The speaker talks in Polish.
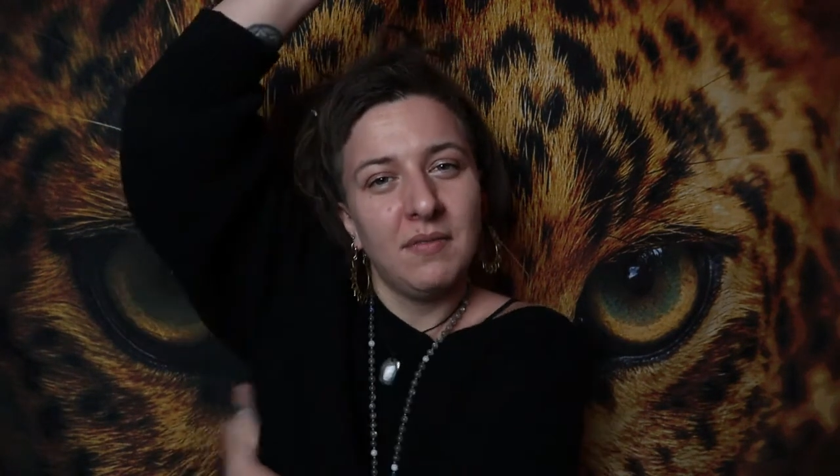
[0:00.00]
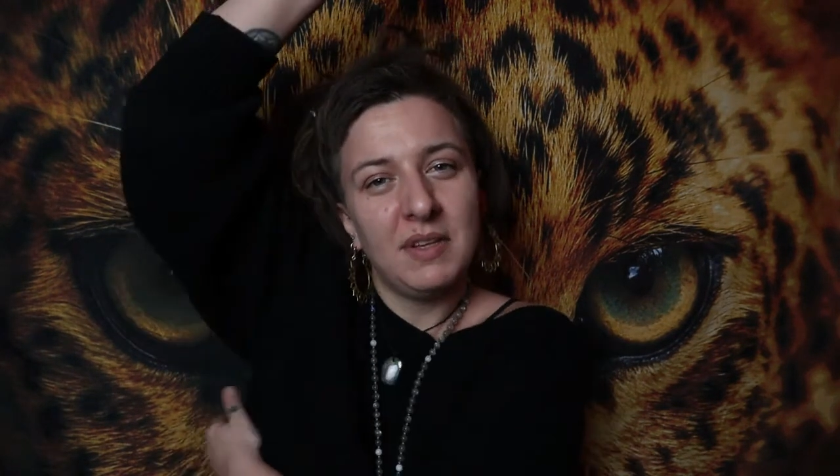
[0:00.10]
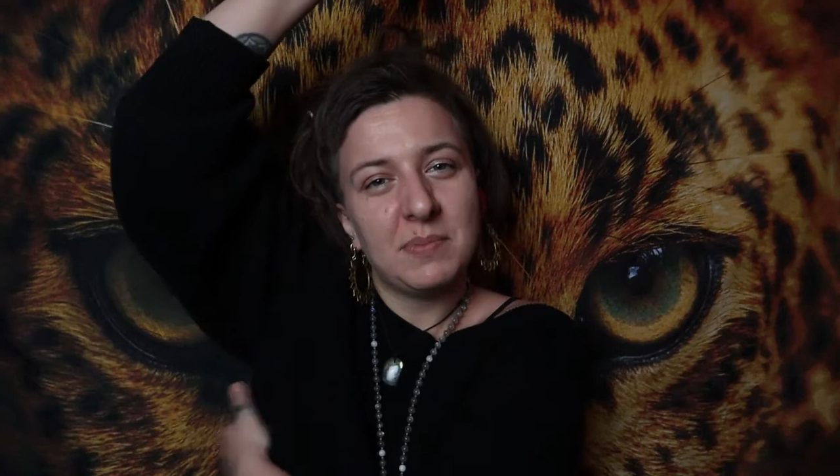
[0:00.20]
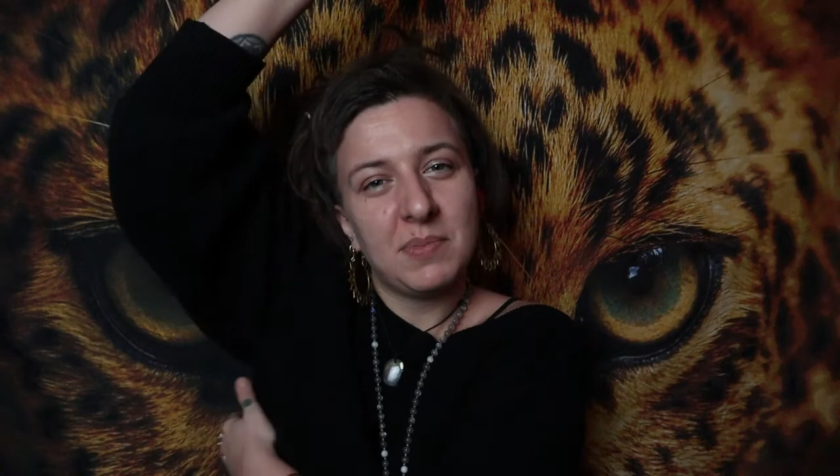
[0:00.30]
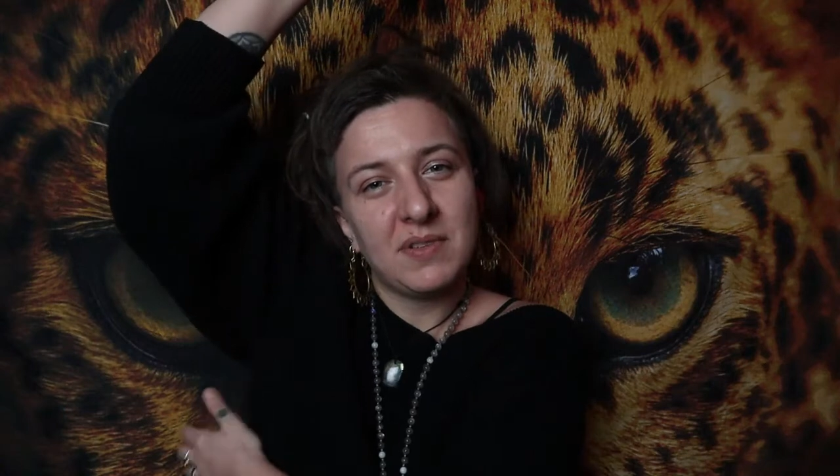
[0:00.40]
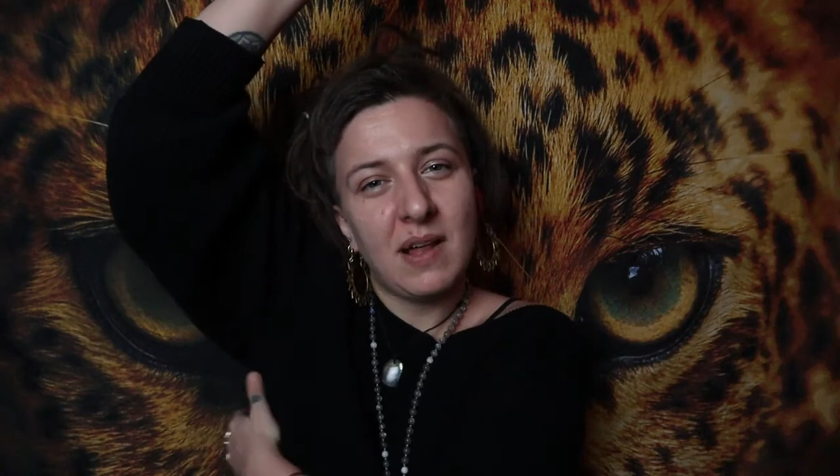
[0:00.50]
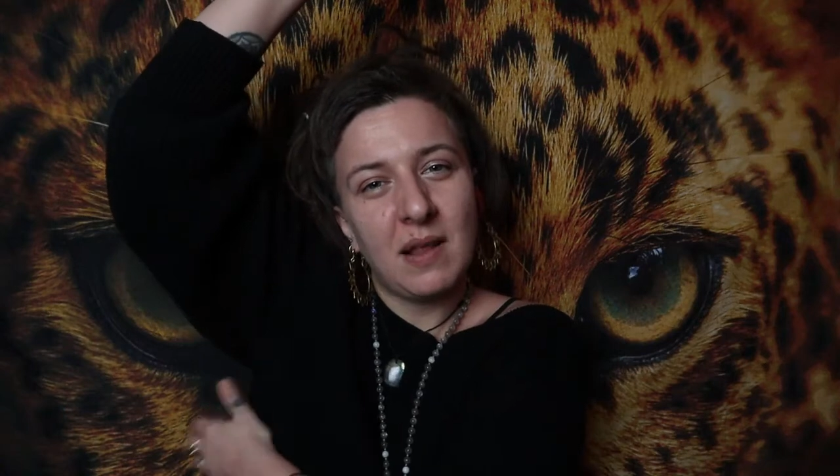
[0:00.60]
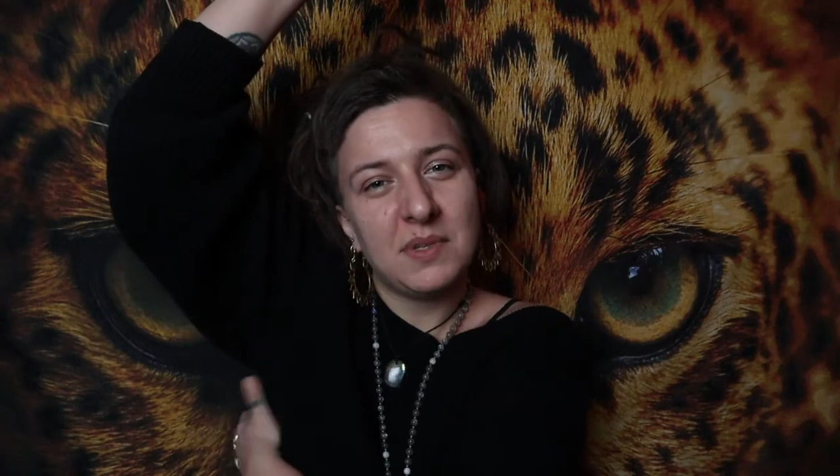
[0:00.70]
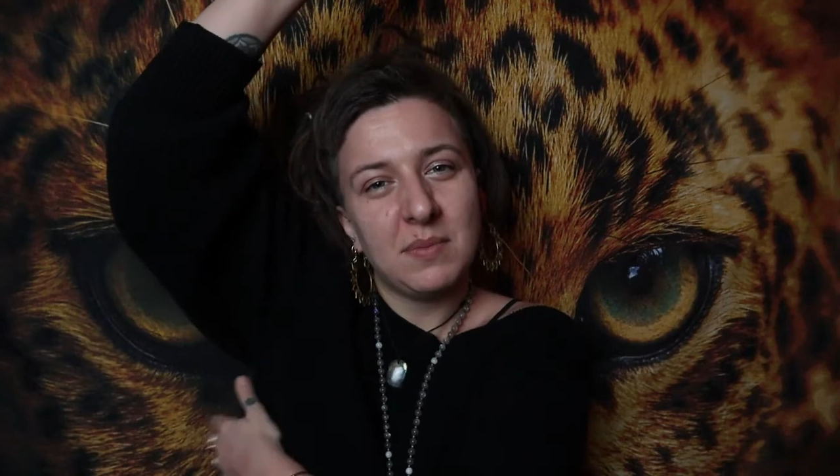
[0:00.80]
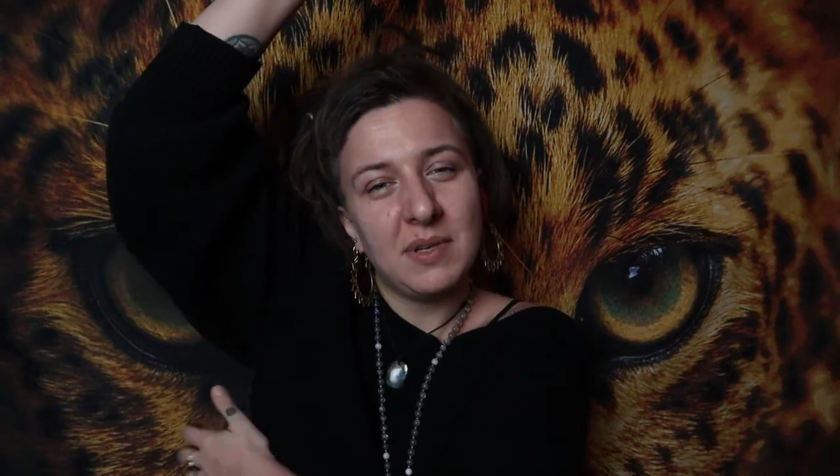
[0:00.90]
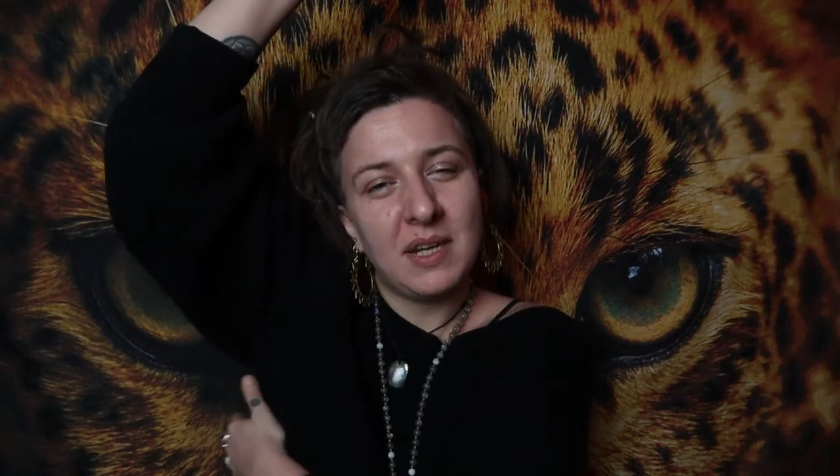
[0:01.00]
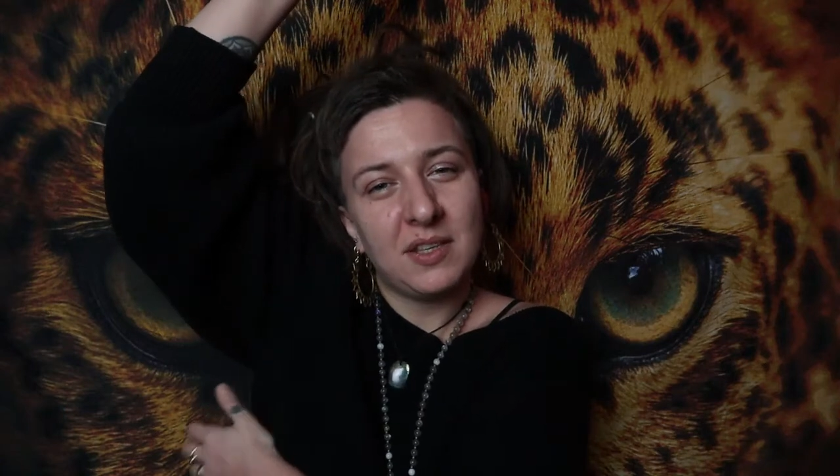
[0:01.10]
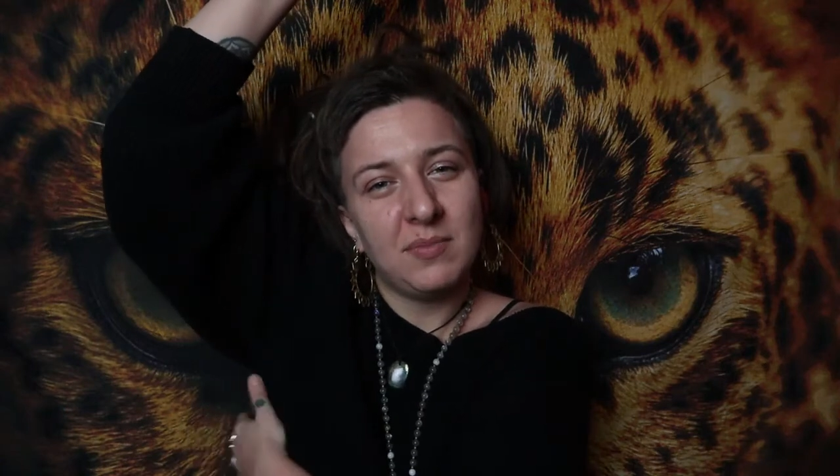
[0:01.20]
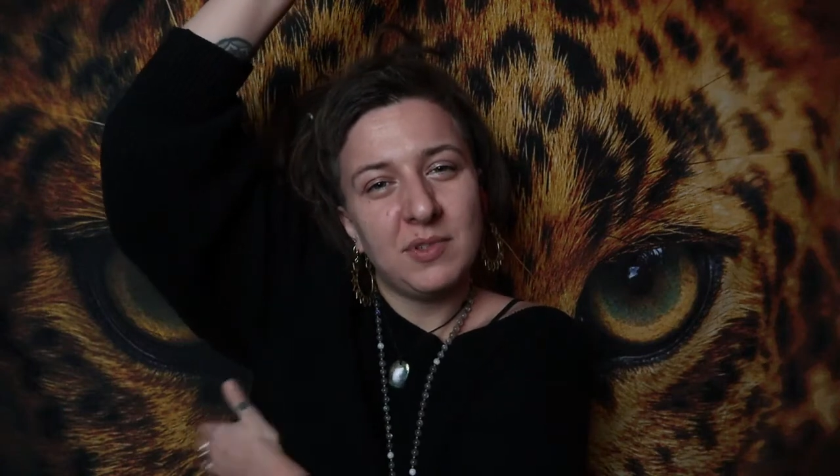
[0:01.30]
Więc pozwalam sobie na to,